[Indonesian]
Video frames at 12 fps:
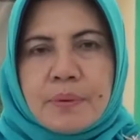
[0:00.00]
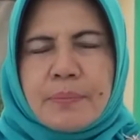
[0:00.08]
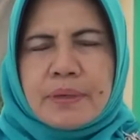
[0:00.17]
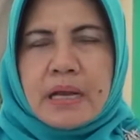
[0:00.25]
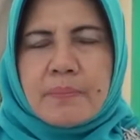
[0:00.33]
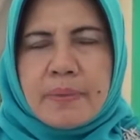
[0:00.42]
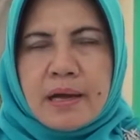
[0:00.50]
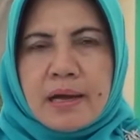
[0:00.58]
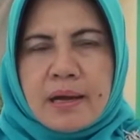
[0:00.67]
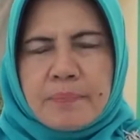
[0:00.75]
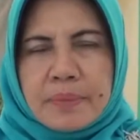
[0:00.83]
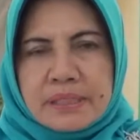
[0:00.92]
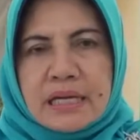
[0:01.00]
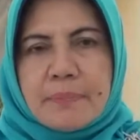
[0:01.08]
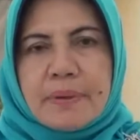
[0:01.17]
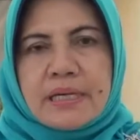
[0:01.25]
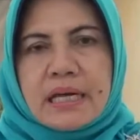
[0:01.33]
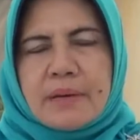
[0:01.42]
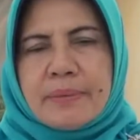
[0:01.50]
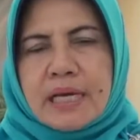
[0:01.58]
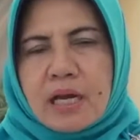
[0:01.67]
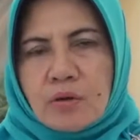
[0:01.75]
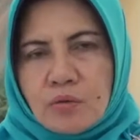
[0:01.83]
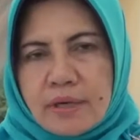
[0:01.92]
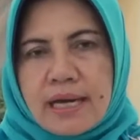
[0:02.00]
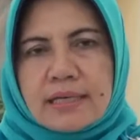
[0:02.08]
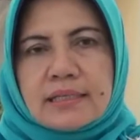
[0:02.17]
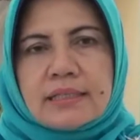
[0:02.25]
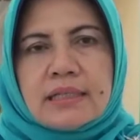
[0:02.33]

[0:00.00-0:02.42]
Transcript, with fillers: Beberapa persiapan yang kami lakukan.